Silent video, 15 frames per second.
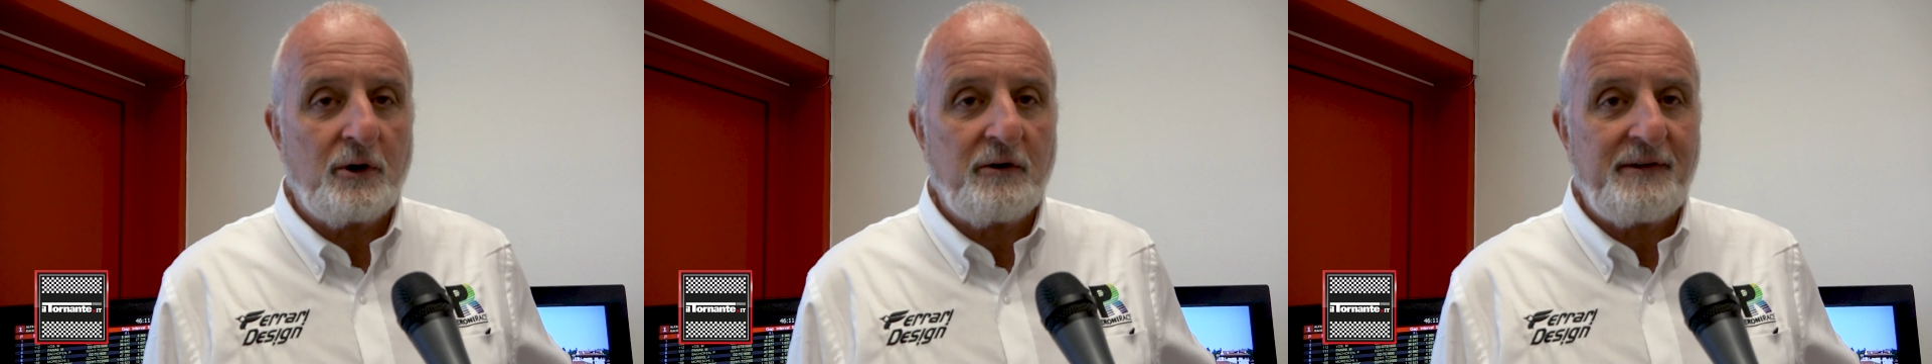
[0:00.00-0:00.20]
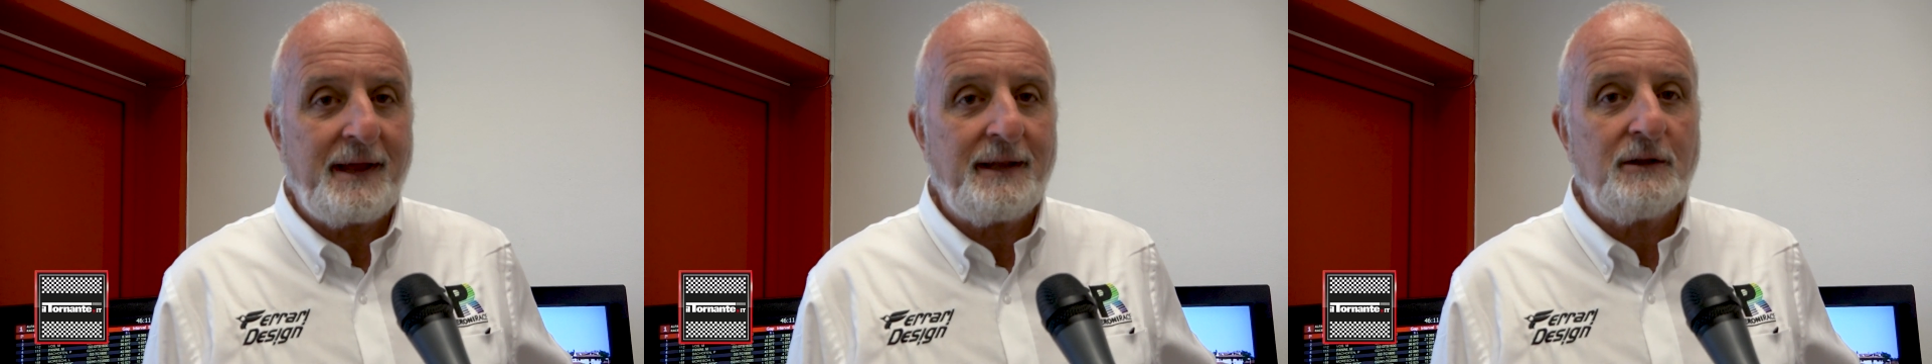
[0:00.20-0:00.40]

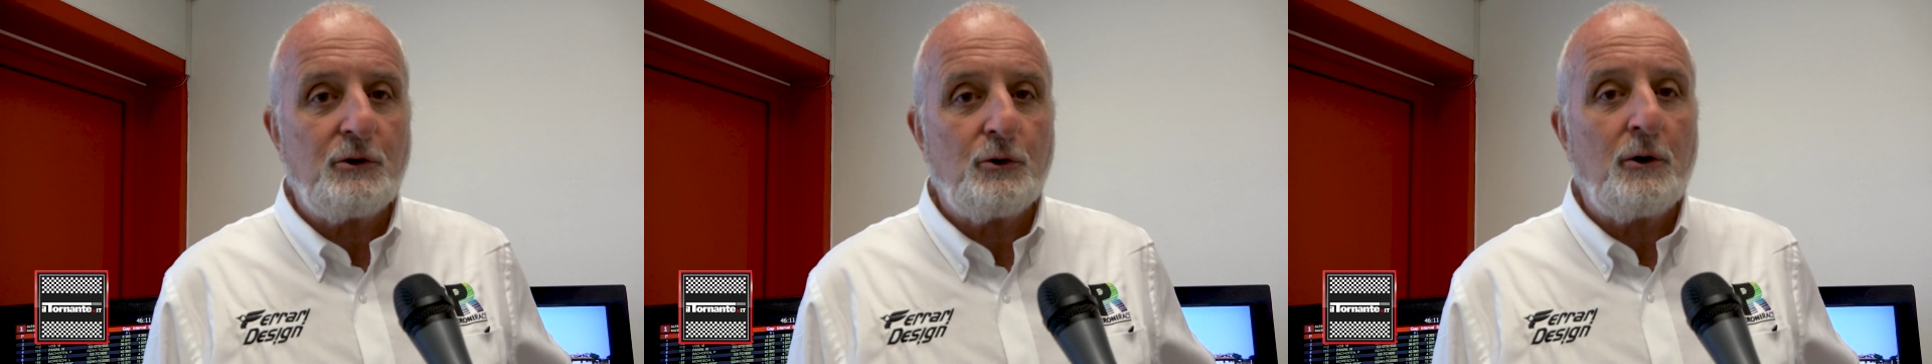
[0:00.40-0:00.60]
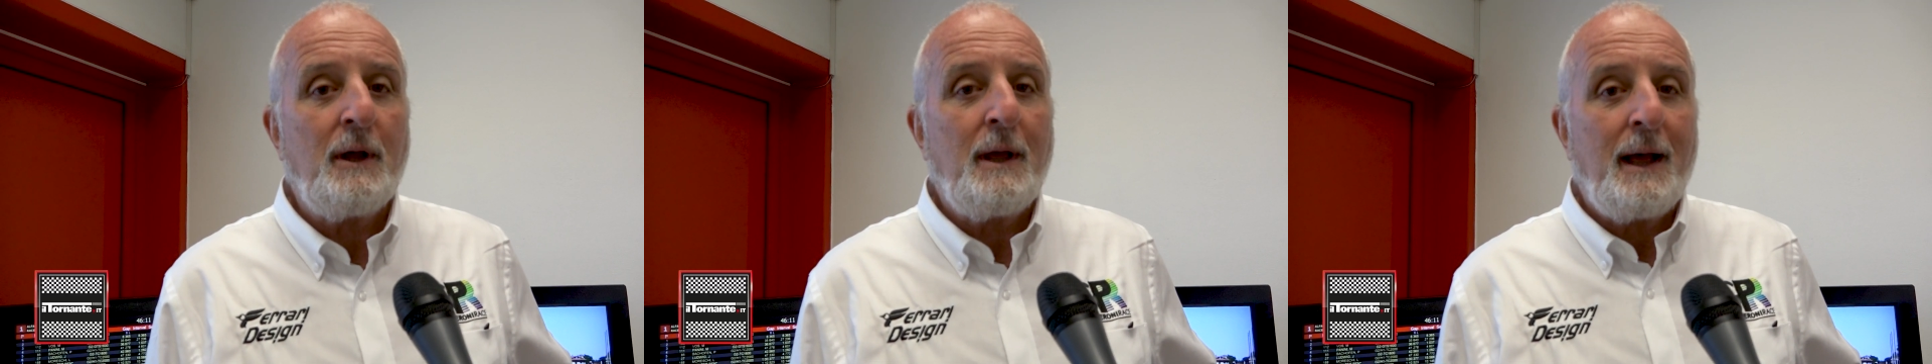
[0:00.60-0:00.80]

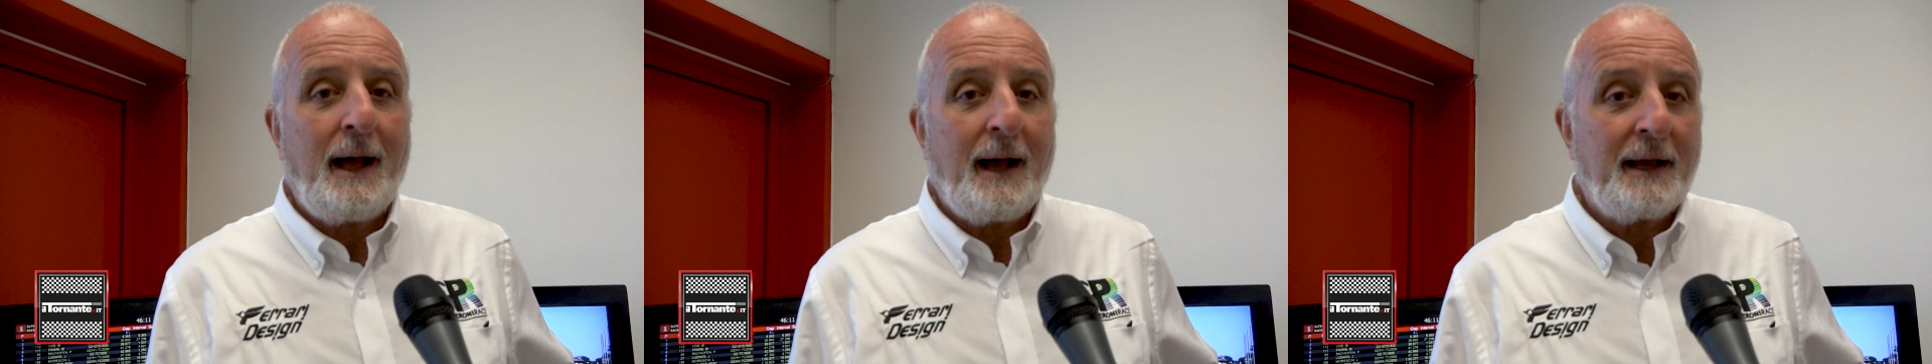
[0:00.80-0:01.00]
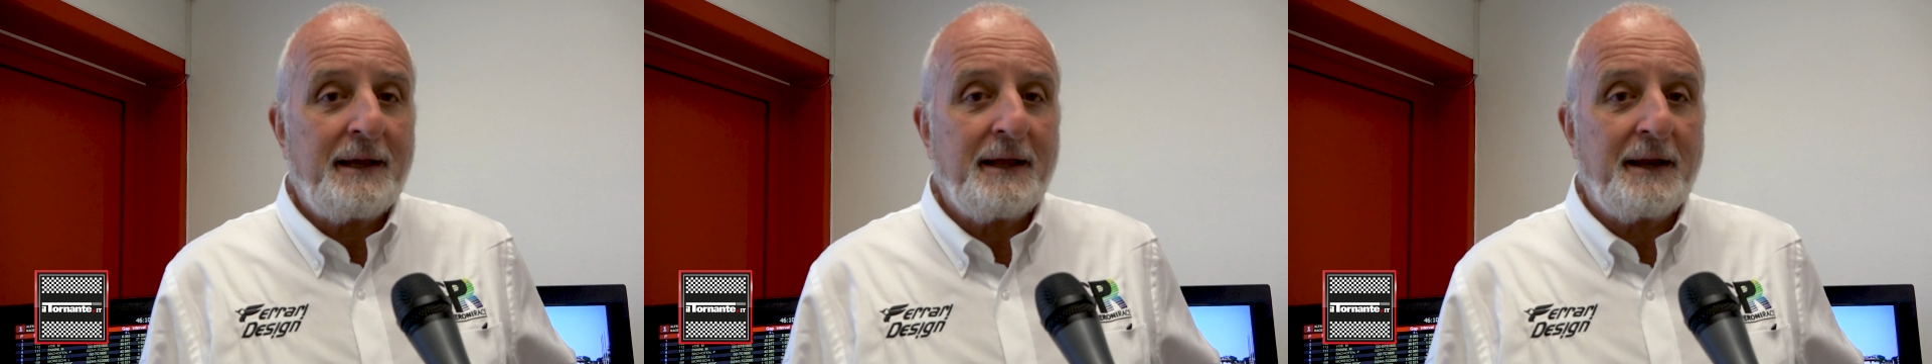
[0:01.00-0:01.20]
evento,
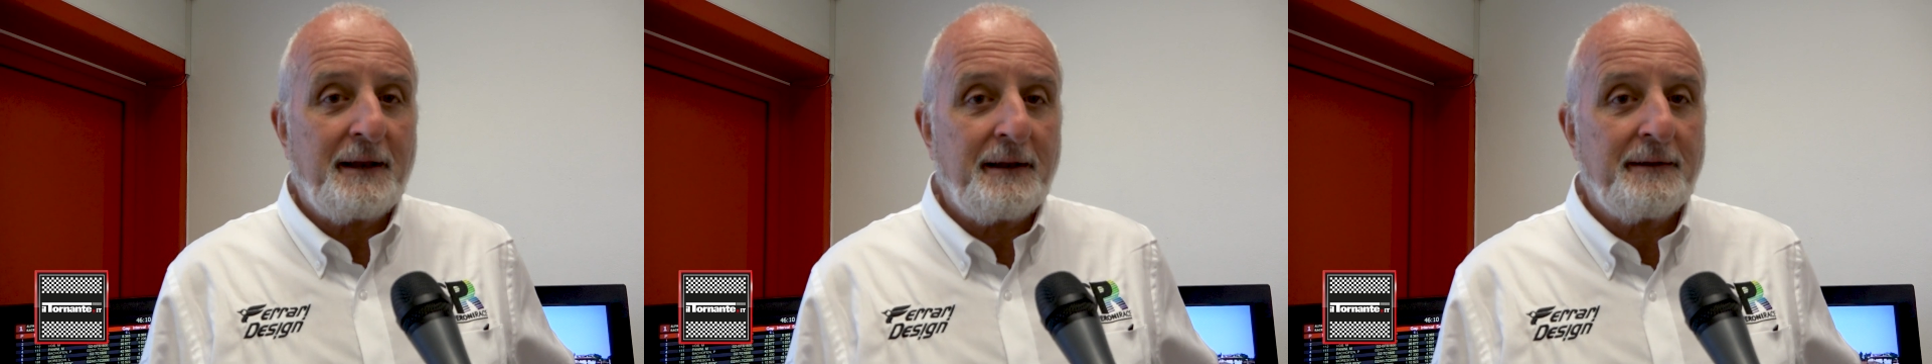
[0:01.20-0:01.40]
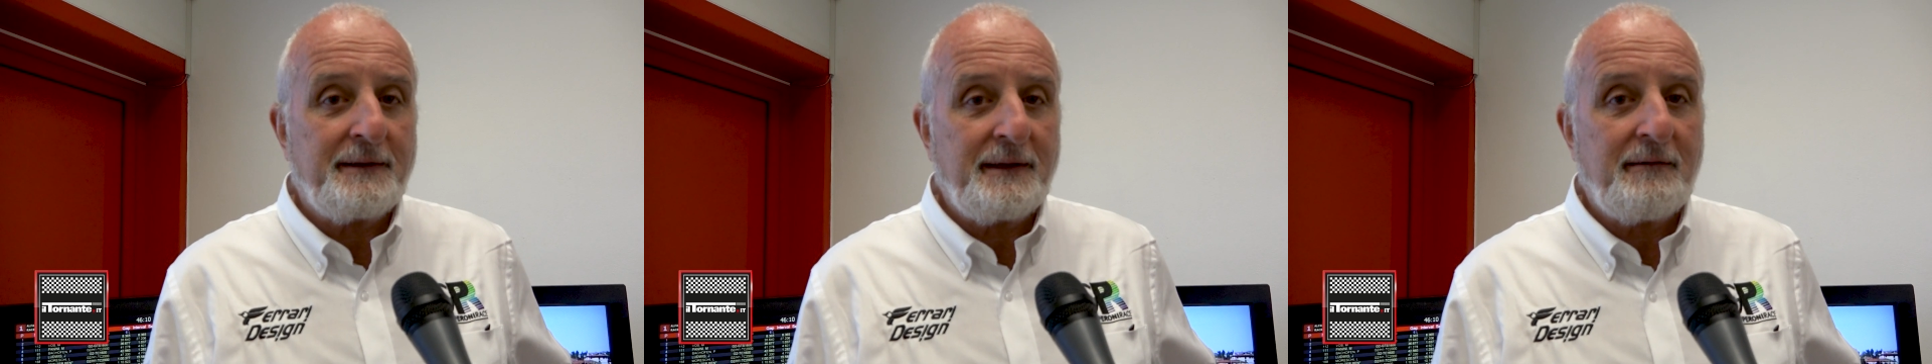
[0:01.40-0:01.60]
anche
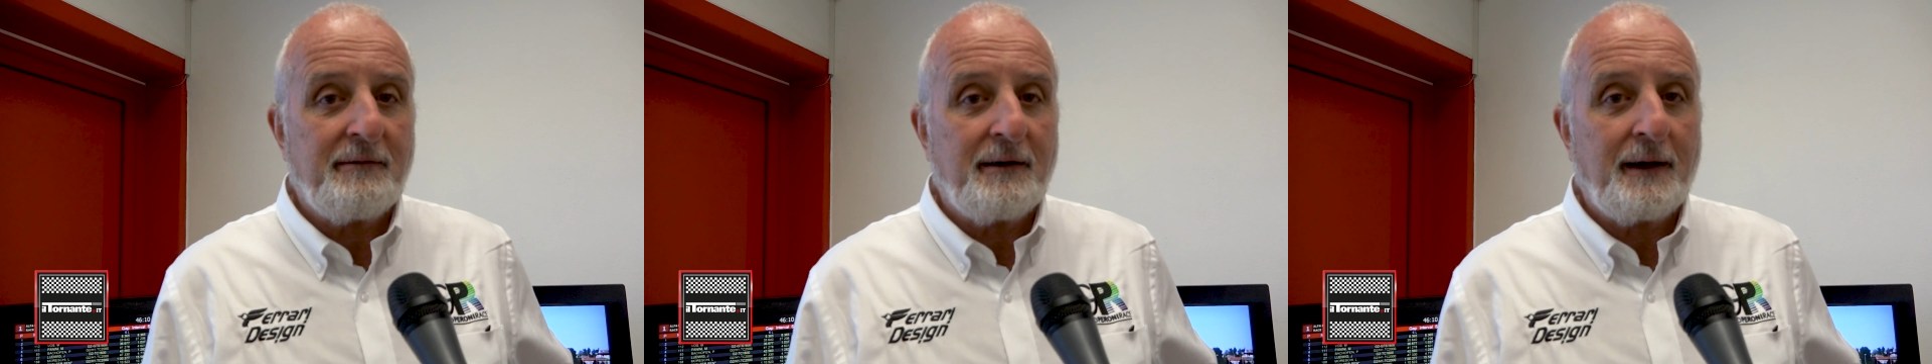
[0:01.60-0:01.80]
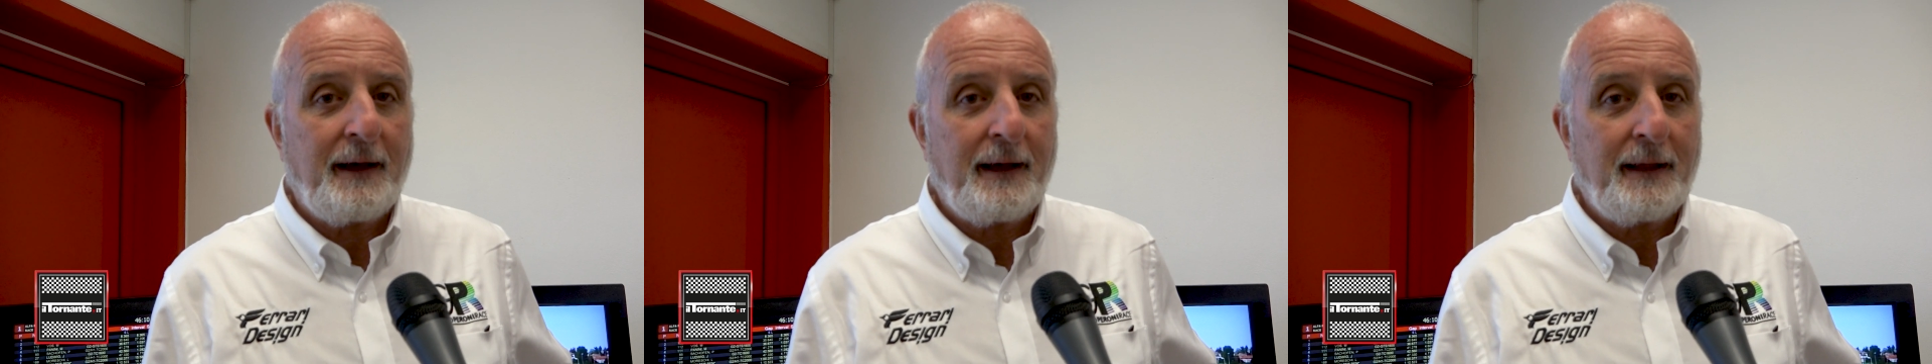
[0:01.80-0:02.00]
relativa